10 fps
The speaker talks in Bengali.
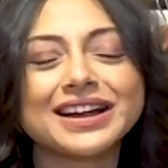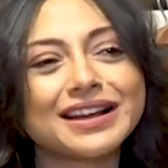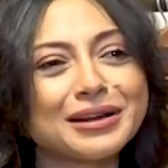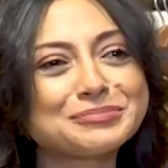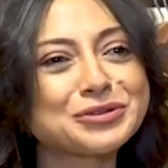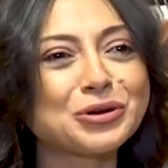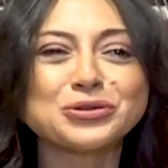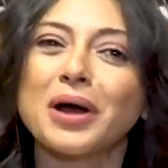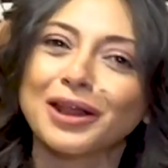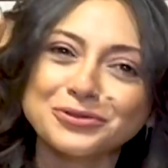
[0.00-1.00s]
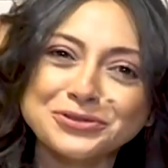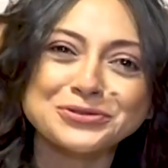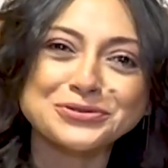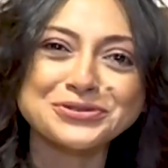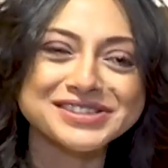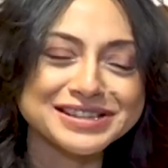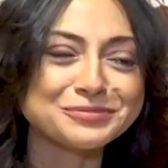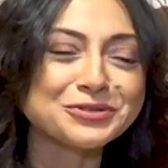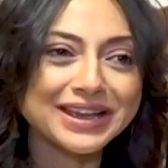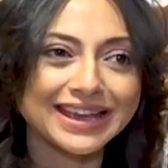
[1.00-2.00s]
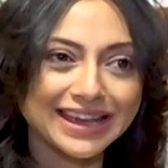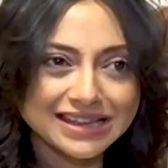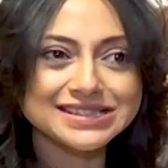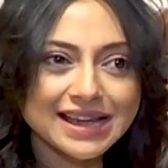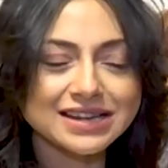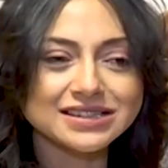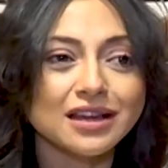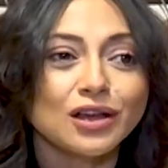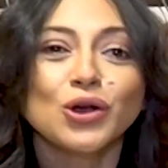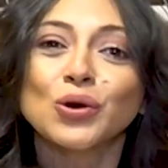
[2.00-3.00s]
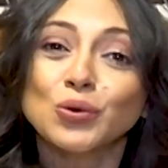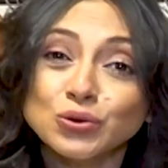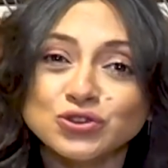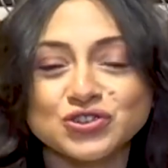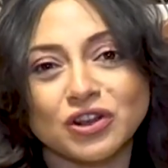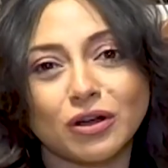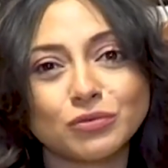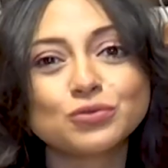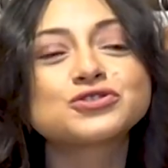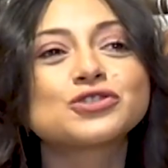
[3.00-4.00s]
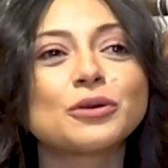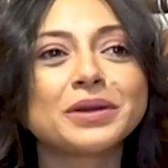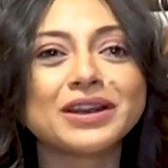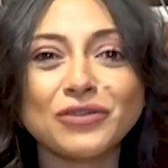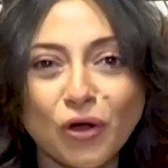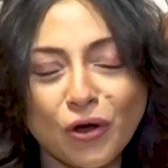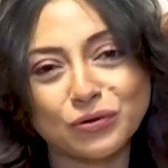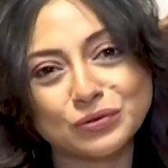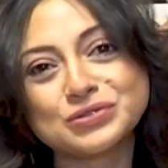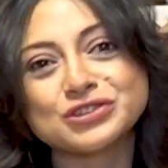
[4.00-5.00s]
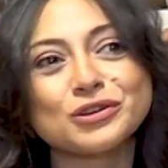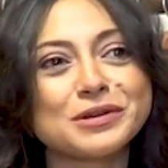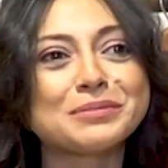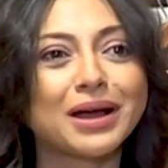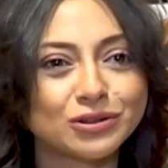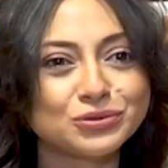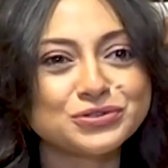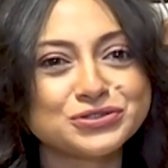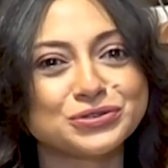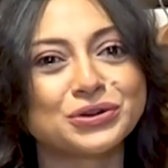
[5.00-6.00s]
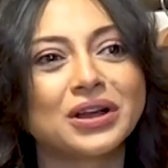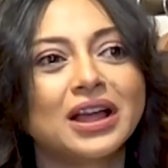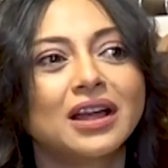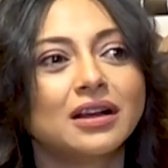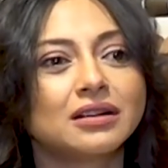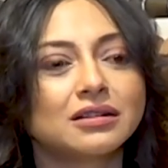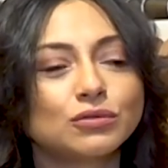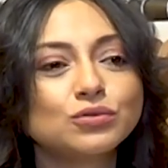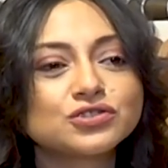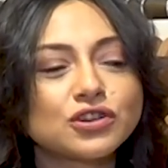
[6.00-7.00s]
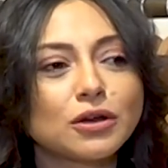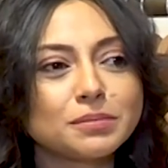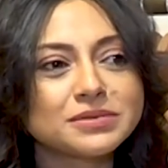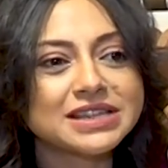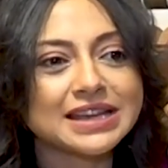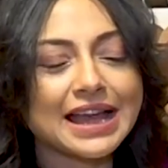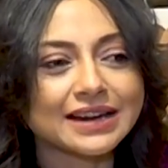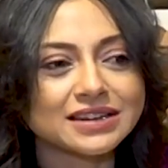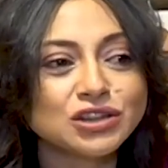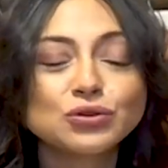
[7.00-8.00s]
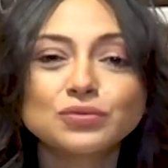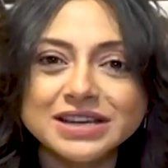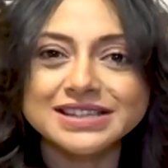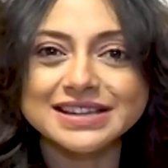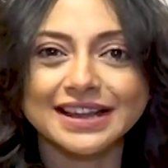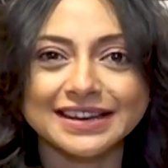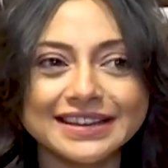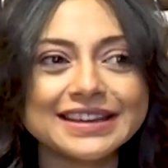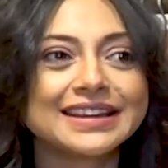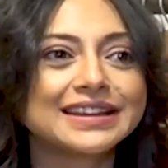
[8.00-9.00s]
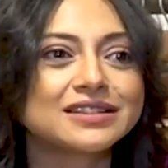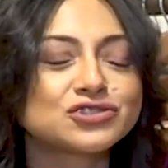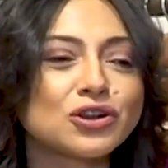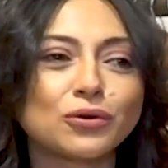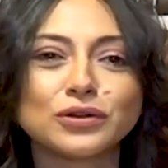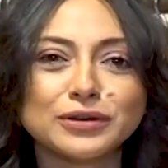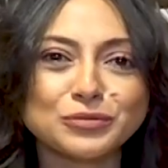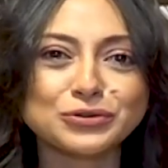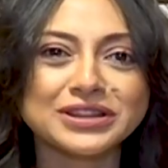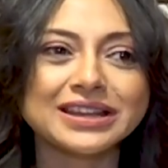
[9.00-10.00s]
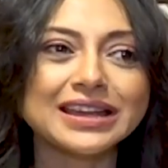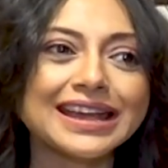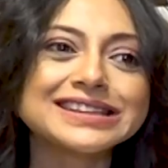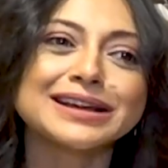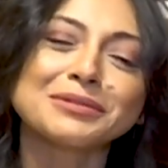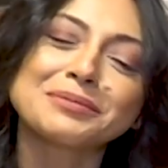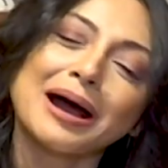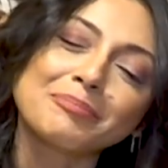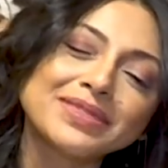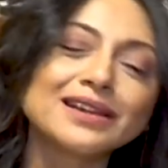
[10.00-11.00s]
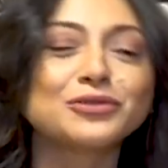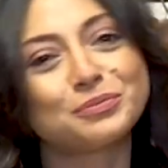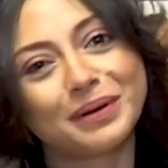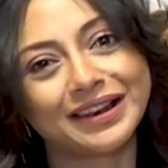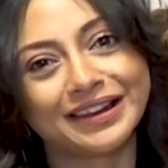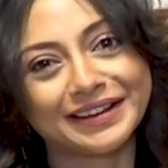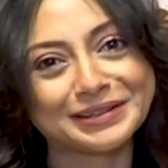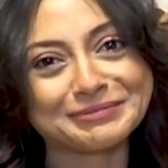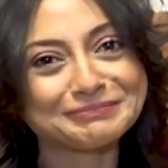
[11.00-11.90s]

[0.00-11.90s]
তারা কত আনন্দ করছেন এবং এই এই যে একটা উৎসব উৎসবের রং উৎসবের মাধুর্য উৎসব যে একটা ইউনিটি আনে সকলের মধ্যে এইটা আমার ভাবতেই খুব ভাল লাগে